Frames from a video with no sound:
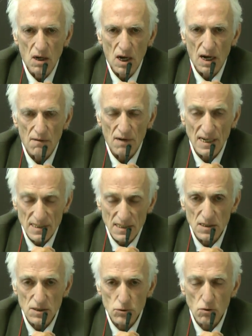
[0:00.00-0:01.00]
eh,
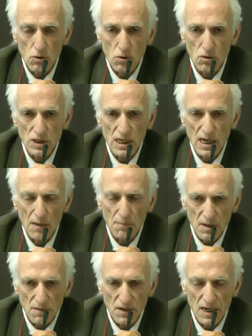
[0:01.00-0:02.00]
Valentina Zucconi ha
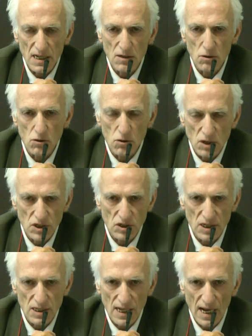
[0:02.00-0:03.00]
preferito non
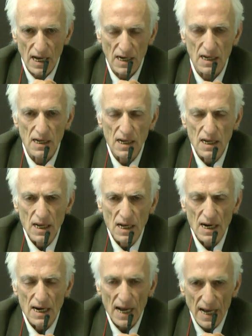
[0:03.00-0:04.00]
accettare
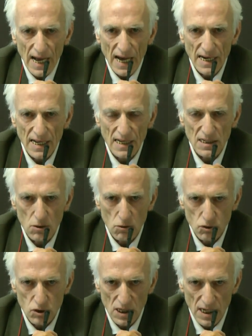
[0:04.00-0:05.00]
la carica di
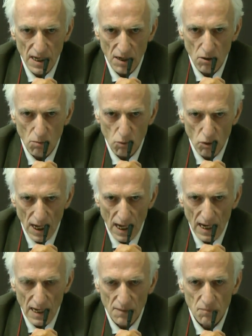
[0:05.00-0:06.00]
consigliere
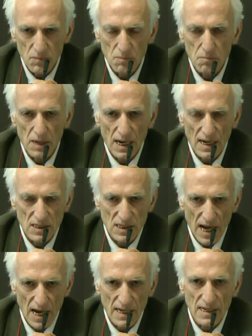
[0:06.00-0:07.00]
comunale per
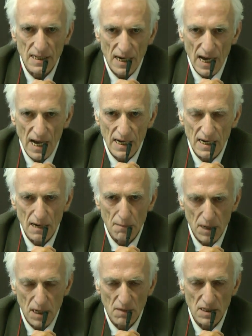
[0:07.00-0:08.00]
lasciare entrare la
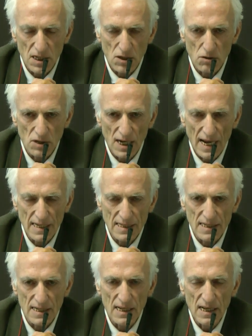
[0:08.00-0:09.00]
prima dei non
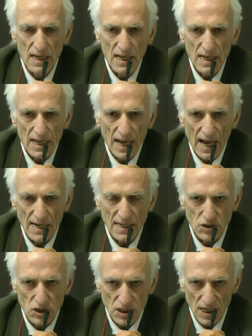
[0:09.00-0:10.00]
eletti che è
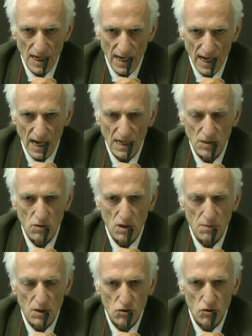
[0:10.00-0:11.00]
Alice Saccani, una
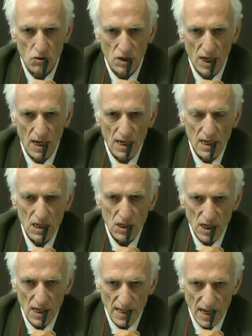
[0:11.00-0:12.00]
persona
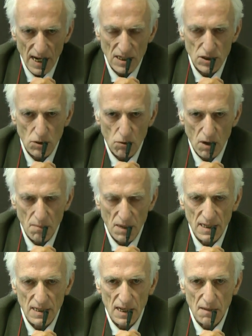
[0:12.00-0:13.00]
che darà
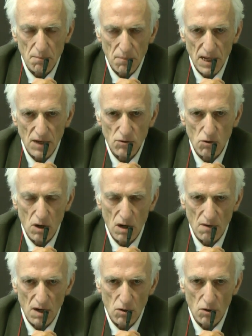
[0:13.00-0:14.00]
sicuramente impegno e
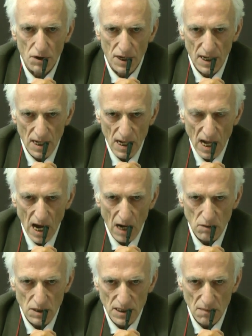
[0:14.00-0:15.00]
valore a
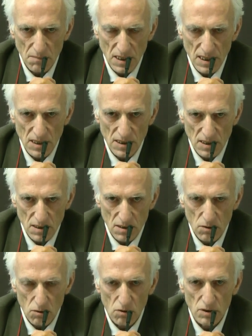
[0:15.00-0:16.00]
questa
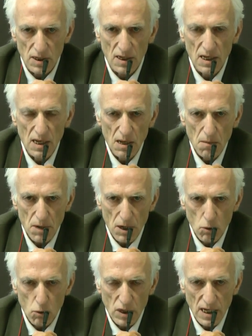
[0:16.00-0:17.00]
amministrazione. Per
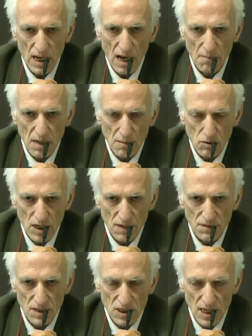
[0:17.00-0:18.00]
cui abbiamo già
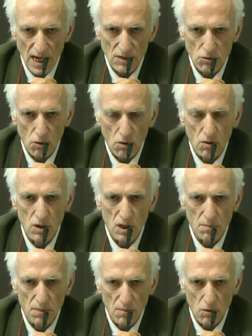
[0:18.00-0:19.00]
fissato
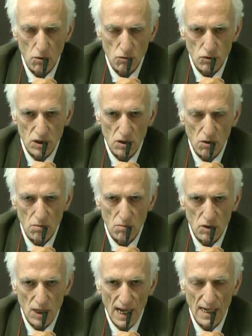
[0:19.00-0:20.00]
il primo consiglio
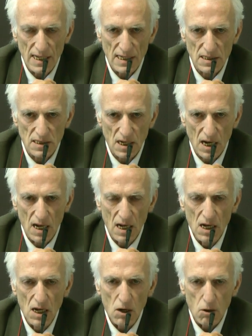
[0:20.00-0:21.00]
comunale che sarà
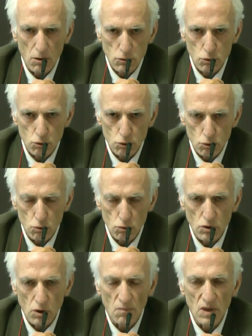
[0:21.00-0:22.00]
l'8
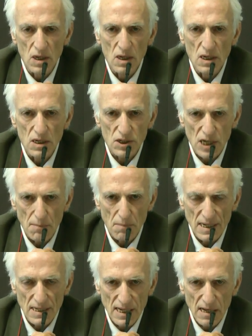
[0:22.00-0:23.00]
giugno. Se è
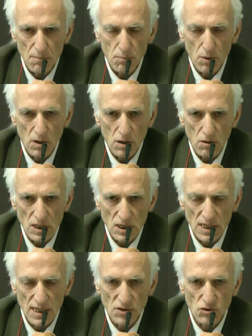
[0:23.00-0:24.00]
bel tempo, alle ore
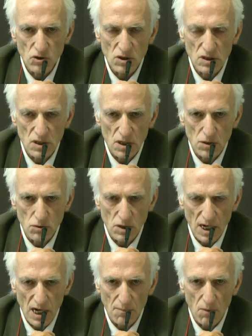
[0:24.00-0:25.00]
16 ci
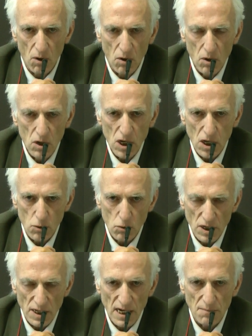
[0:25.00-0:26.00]
riuniremo in
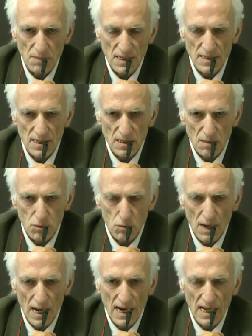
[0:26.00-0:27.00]
una delle piazzette più
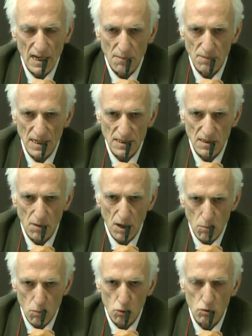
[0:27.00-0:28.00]
belle che è Piazza
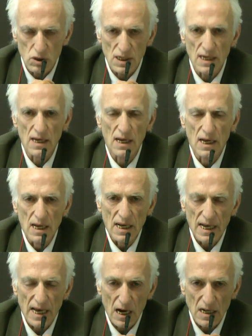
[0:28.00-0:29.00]
Barbuti,
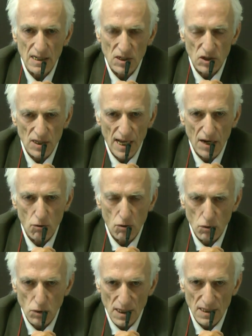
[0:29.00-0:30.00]
che era il desiderio di
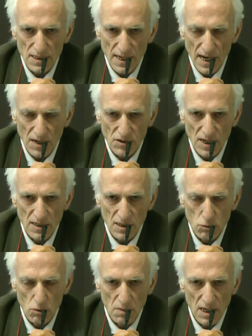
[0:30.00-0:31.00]
utilizzare già nel
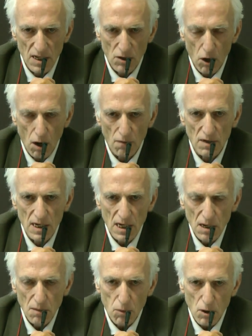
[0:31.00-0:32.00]
2009,
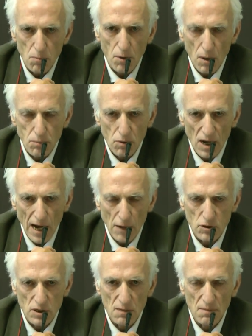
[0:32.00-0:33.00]
poi proprio a
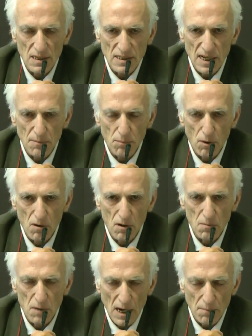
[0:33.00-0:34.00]
causa del maltempo
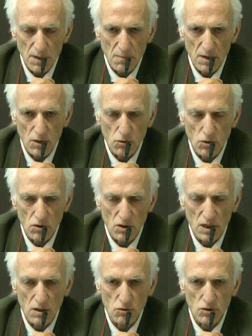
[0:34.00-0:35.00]
la prima riunione
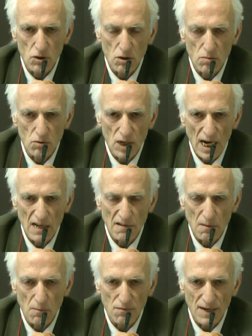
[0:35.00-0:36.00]
del Consiglio Comunale
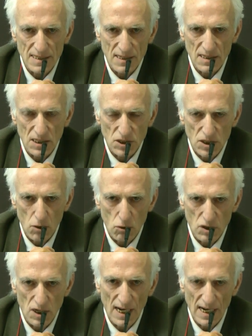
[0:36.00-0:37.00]
l'avevamo fatta nel
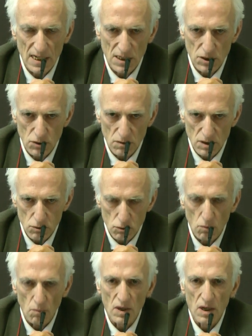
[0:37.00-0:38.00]
Salone della Casa della
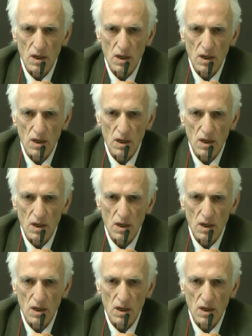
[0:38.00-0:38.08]
Gioventù.